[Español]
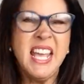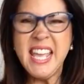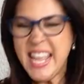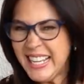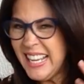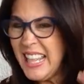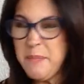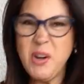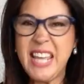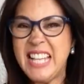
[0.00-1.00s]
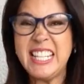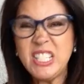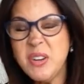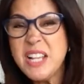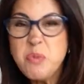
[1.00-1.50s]
Híjale, porque ¿por qué así
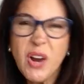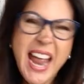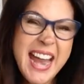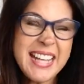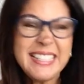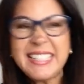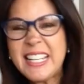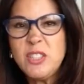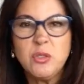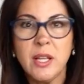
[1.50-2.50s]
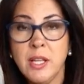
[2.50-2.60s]
son las mujeres? Híjale.